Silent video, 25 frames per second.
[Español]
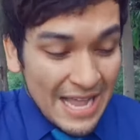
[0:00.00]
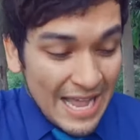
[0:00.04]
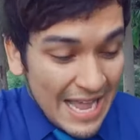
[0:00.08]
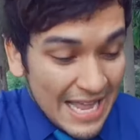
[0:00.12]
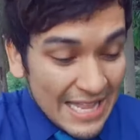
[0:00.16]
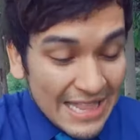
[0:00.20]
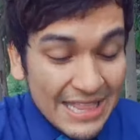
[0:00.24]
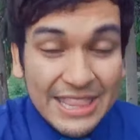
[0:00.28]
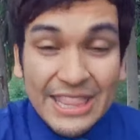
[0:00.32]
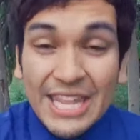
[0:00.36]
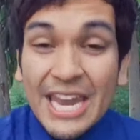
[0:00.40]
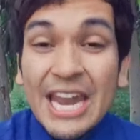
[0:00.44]

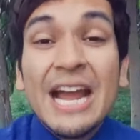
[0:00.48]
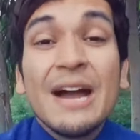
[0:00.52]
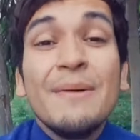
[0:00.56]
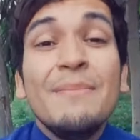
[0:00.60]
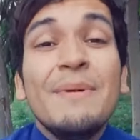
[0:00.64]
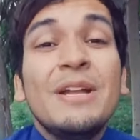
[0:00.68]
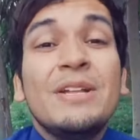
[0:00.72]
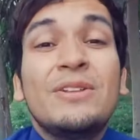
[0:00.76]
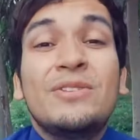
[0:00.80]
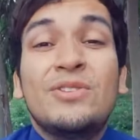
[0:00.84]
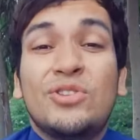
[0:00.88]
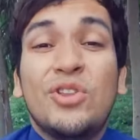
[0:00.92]

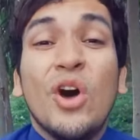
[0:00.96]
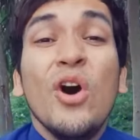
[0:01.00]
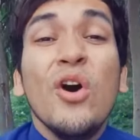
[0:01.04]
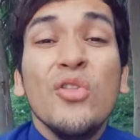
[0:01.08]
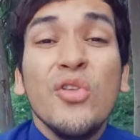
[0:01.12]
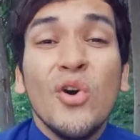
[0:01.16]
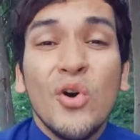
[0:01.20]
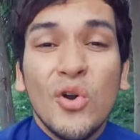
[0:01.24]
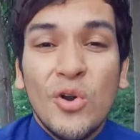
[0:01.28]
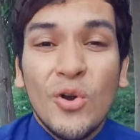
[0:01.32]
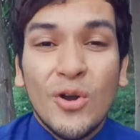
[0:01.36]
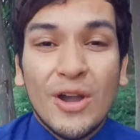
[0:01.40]
Entrégame
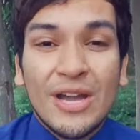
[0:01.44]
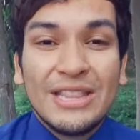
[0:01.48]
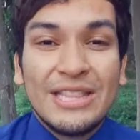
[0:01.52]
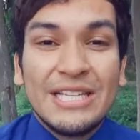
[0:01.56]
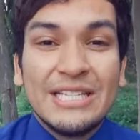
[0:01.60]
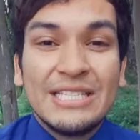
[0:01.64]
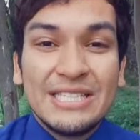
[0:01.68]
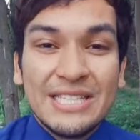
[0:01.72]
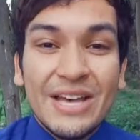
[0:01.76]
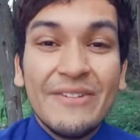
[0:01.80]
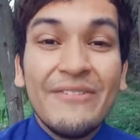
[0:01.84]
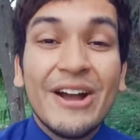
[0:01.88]
todo lo que
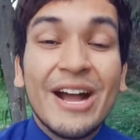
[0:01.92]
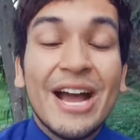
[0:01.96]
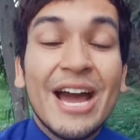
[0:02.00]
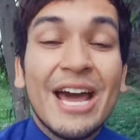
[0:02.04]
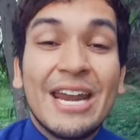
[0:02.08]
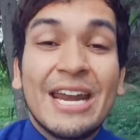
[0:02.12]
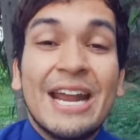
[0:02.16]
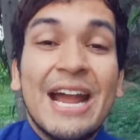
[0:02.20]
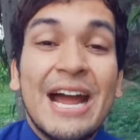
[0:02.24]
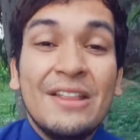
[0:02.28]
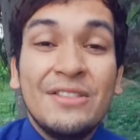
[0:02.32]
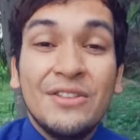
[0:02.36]
te estaba
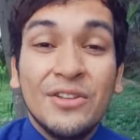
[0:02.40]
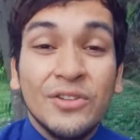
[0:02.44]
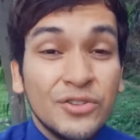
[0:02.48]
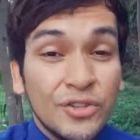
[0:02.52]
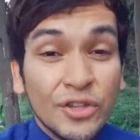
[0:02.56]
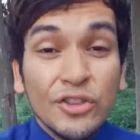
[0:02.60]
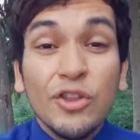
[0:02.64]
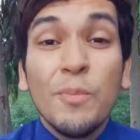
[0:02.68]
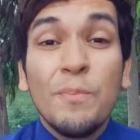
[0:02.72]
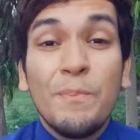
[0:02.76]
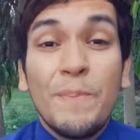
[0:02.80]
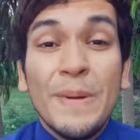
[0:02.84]
cargando,
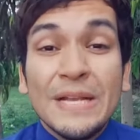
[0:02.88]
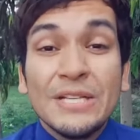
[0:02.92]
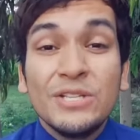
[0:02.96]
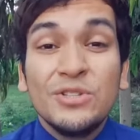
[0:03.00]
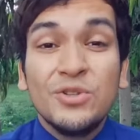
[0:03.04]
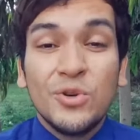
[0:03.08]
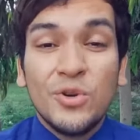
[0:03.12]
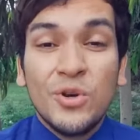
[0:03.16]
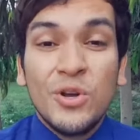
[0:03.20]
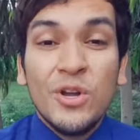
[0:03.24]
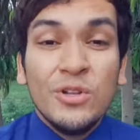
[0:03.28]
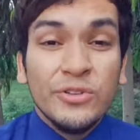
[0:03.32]
todo
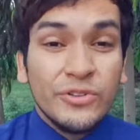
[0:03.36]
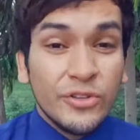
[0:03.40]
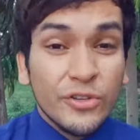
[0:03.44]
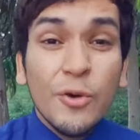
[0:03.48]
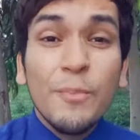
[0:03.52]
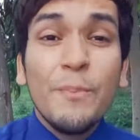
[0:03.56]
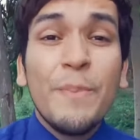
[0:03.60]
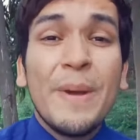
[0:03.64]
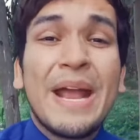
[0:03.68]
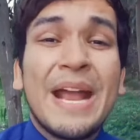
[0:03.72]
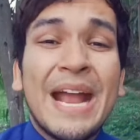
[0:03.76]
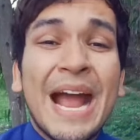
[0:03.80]
peso,
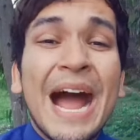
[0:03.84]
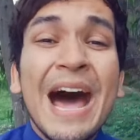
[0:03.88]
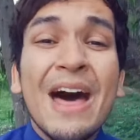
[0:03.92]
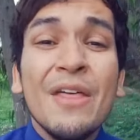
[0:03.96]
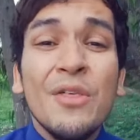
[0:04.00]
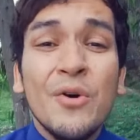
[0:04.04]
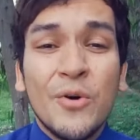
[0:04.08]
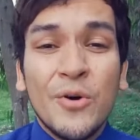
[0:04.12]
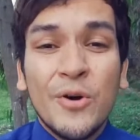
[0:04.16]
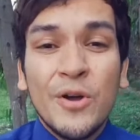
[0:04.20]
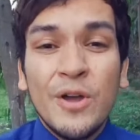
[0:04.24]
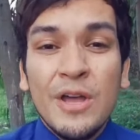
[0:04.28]
todo
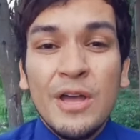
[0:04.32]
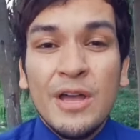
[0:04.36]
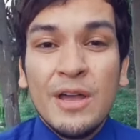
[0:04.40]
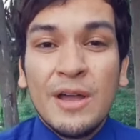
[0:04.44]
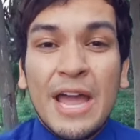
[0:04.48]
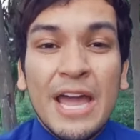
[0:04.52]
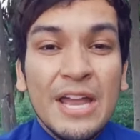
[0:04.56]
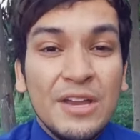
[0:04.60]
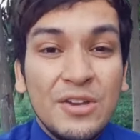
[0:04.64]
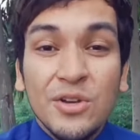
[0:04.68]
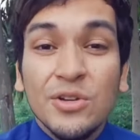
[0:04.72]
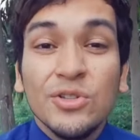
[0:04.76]
pecado,
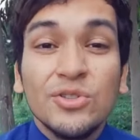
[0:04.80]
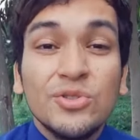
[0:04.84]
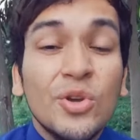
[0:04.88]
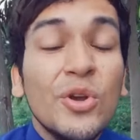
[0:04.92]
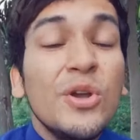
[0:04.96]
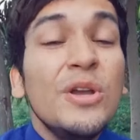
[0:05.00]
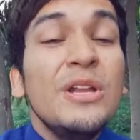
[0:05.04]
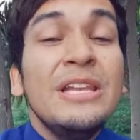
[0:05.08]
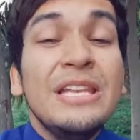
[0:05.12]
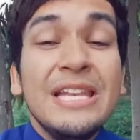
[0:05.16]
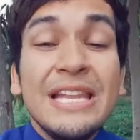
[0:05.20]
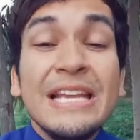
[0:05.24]
que yo
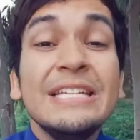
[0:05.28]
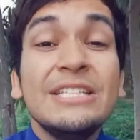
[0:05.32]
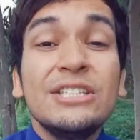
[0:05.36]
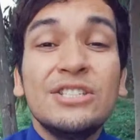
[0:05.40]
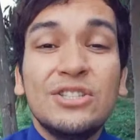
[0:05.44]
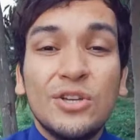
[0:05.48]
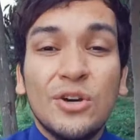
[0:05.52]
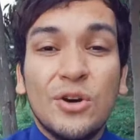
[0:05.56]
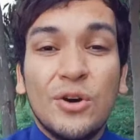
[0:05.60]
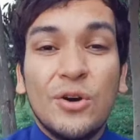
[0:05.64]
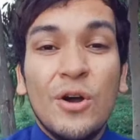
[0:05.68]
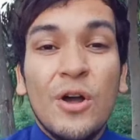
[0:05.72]
estoy
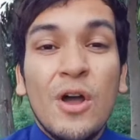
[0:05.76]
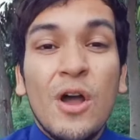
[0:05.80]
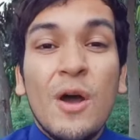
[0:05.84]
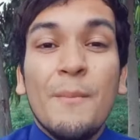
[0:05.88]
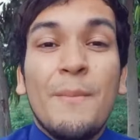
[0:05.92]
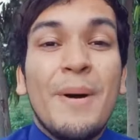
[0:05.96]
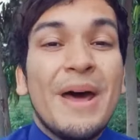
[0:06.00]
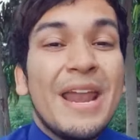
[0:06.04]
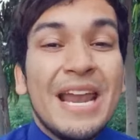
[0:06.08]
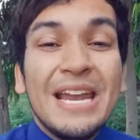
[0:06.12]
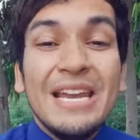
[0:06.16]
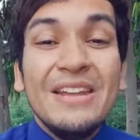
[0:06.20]
listo
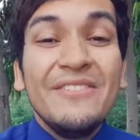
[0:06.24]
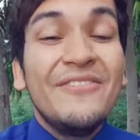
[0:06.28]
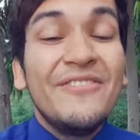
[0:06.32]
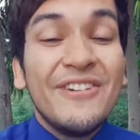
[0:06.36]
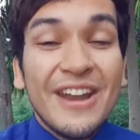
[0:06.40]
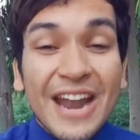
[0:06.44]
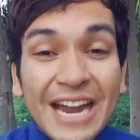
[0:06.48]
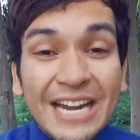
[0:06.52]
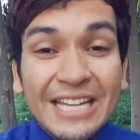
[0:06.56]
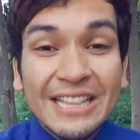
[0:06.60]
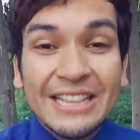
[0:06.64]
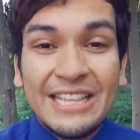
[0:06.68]
para
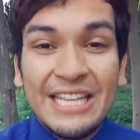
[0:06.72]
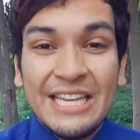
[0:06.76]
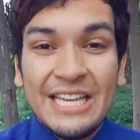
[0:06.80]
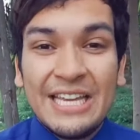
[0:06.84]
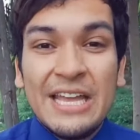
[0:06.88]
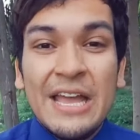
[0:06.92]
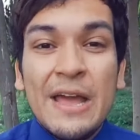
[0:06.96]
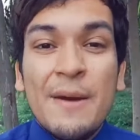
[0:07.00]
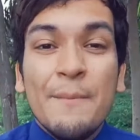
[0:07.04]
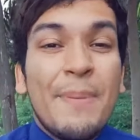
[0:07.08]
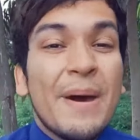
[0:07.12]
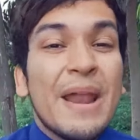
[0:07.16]

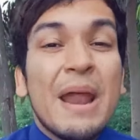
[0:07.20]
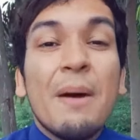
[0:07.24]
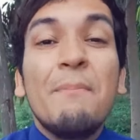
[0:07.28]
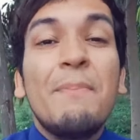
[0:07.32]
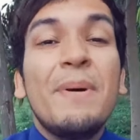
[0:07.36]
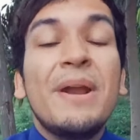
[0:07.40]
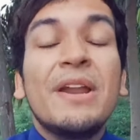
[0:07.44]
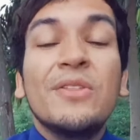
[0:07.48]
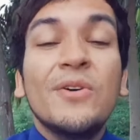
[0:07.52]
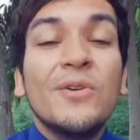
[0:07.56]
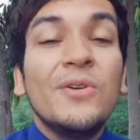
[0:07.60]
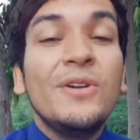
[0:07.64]
librarte, para
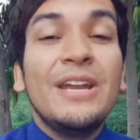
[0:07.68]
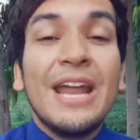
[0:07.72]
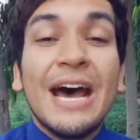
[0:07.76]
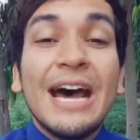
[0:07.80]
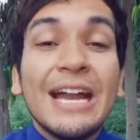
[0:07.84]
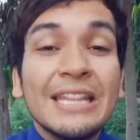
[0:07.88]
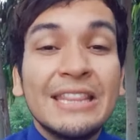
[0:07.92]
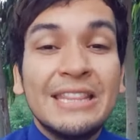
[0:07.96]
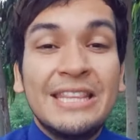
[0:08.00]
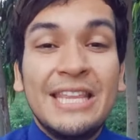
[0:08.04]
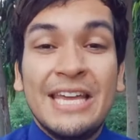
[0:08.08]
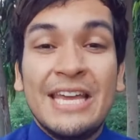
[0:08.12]

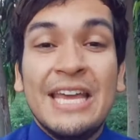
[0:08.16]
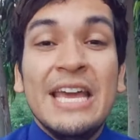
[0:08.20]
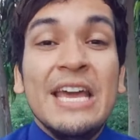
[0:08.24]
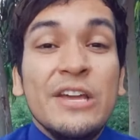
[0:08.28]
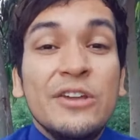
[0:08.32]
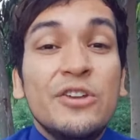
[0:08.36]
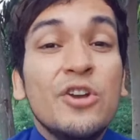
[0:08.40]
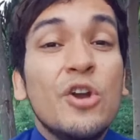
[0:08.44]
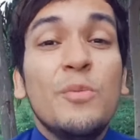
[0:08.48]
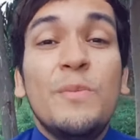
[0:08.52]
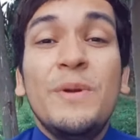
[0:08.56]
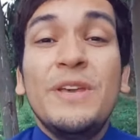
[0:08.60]
perdonarte
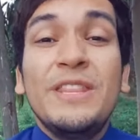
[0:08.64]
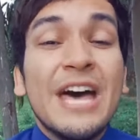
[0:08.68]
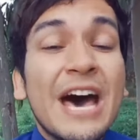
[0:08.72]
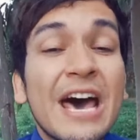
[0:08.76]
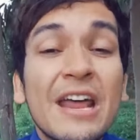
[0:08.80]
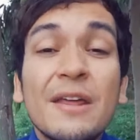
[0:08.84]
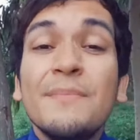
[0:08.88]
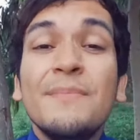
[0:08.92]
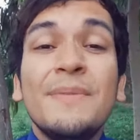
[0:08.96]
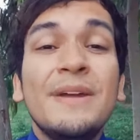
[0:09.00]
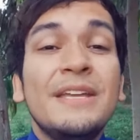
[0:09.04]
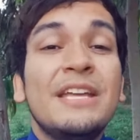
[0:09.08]
y
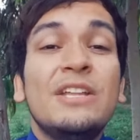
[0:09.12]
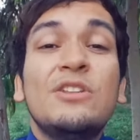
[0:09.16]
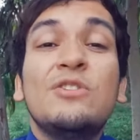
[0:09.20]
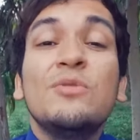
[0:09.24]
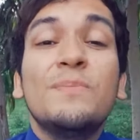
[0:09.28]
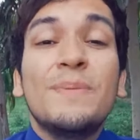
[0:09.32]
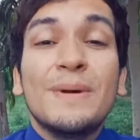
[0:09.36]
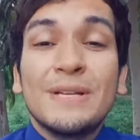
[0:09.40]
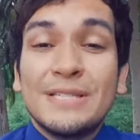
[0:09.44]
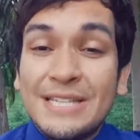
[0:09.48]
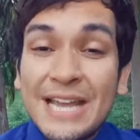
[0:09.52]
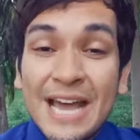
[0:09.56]
olvidarme de
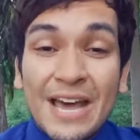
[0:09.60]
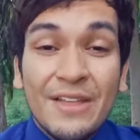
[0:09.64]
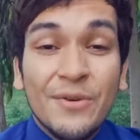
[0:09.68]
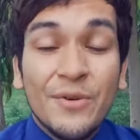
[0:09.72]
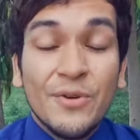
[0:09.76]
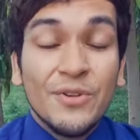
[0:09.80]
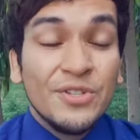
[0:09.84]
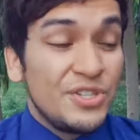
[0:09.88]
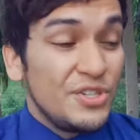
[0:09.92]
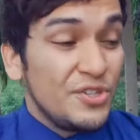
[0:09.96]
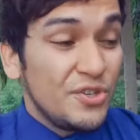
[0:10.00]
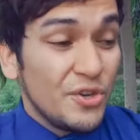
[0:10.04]
tu
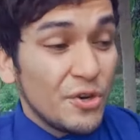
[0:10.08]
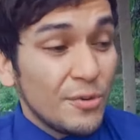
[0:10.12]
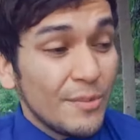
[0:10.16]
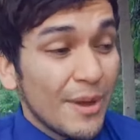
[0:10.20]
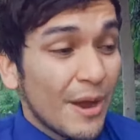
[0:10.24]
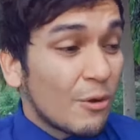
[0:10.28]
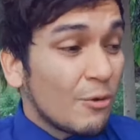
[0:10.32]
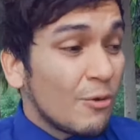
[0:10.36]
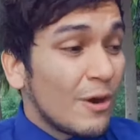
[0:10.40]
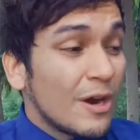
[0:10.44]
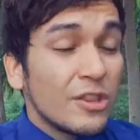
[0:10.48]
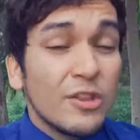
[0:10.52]
pasado. Si yo no me
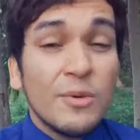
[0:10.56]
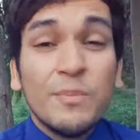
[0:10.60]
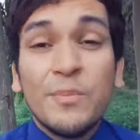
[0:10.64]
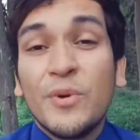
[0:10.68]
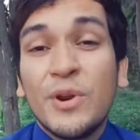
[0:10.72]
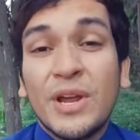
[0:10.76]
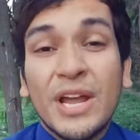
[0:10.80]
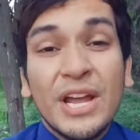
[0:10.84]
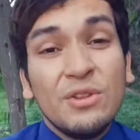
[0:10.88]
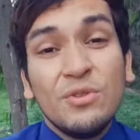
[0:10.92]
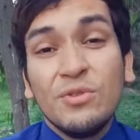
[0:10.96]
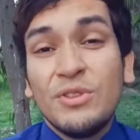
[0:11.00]
acuerdo,
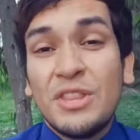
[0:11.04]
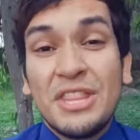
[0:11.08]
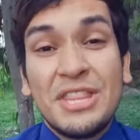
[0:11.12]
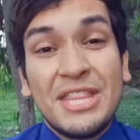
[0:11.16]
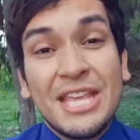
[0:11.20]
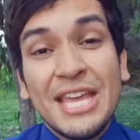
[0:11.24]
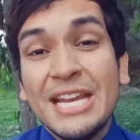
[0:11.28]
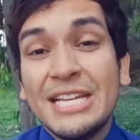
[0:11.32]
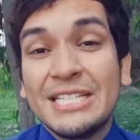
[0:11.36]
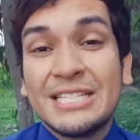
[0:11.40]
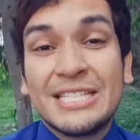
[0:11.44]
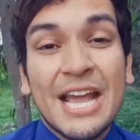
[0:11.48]
¿por qué tú te
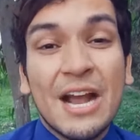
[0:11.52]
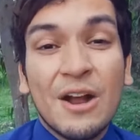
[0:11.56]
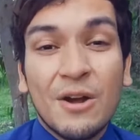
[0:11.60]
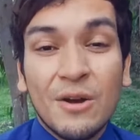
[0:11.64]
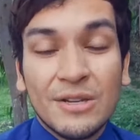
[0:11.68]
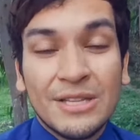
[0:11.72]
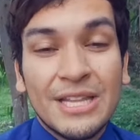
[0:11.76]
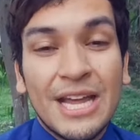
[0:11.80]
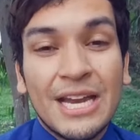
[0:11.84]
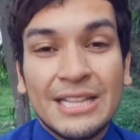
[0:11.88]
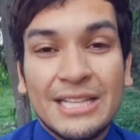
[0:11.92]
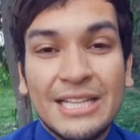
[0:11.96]
tienes que
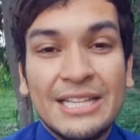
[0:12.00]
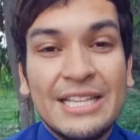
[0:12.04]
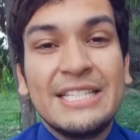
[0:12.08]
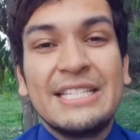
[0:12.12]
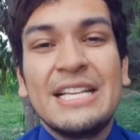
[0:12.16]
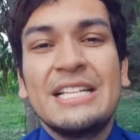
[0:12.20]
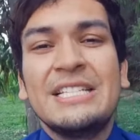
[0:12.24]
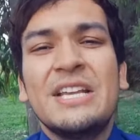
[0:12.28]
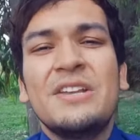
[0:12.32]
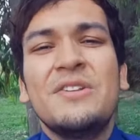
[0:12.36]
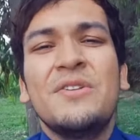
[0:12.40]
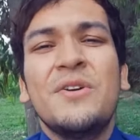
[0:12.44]
acordarte?
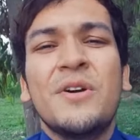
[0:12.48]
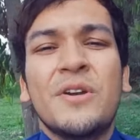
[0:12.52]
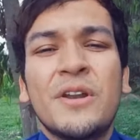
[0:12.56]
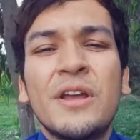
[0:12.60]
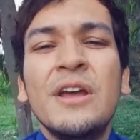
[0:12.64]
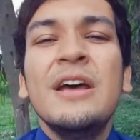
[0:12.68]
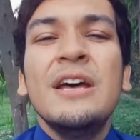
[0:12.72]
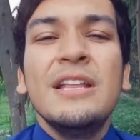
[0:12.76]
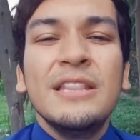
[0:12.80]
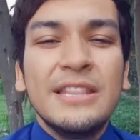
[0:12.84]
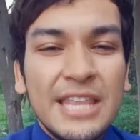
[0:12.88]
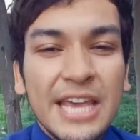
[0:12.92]
Dice el Señor,
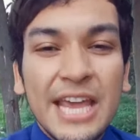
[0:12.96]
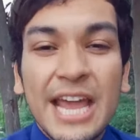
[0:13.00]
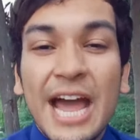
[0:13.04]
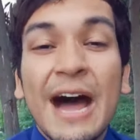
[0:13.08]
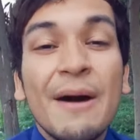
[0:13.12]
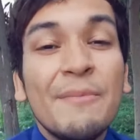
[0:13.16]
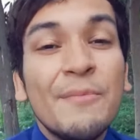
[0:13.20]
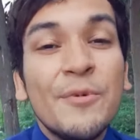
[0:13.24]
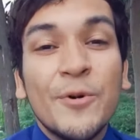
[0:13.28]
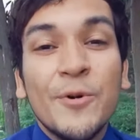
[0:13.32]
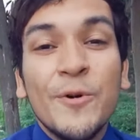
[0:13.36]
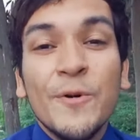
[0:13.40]
te
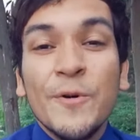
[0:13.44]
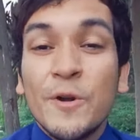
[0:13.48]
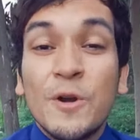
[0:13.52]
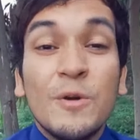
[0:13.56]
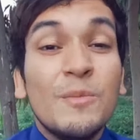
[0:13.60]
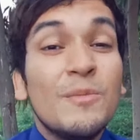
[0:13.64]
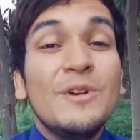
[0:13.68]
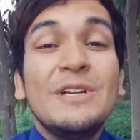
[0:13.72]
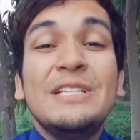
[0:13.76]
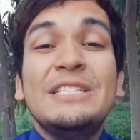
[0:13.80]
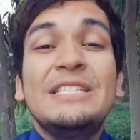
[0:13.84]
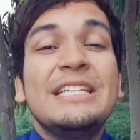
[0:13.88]
amo
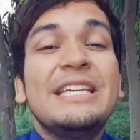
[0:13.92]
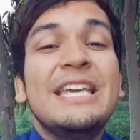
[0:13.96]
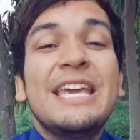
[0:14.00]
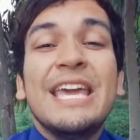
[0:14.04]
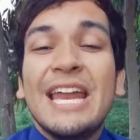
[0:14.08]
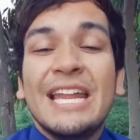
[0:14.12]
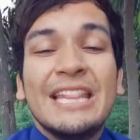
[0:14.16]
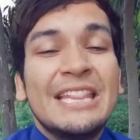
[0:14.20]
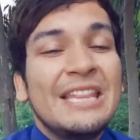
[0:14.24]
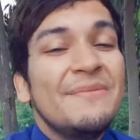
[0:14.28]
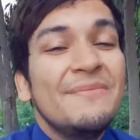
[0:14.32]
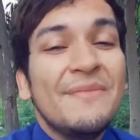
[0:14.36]
como ni
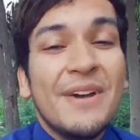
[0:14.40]
siquiera te